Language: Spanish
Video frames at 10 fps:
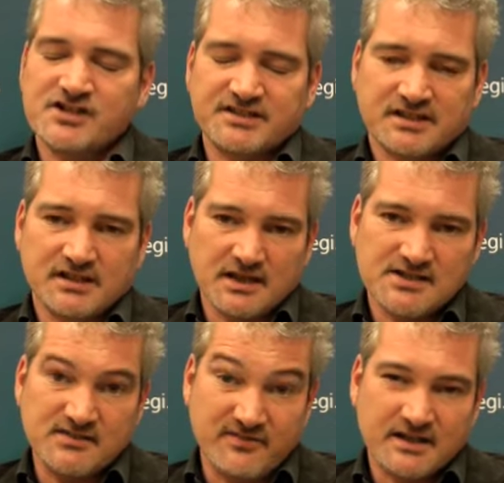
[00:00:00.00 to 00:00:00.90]
estratégica
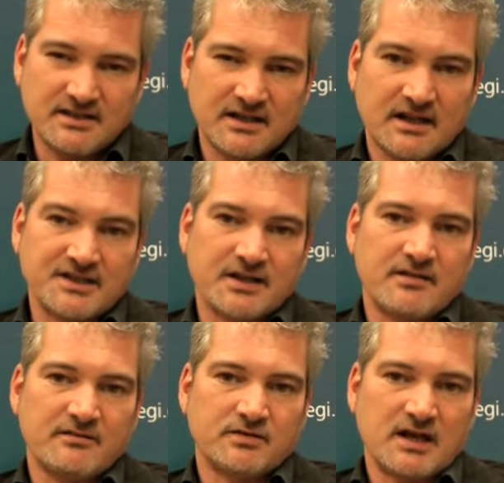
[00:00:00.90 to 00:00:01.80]
es diferente a la
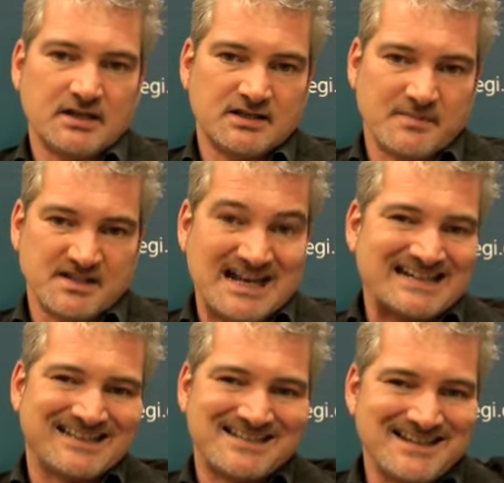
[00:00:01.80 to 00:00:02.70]
tradicional, que es más
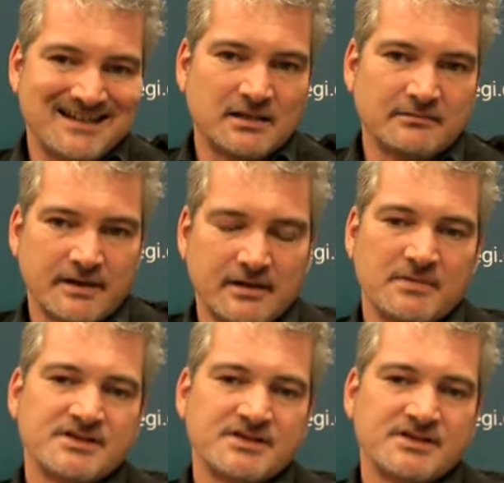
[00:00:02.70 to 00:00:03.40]
cartesiana, ¿verdad?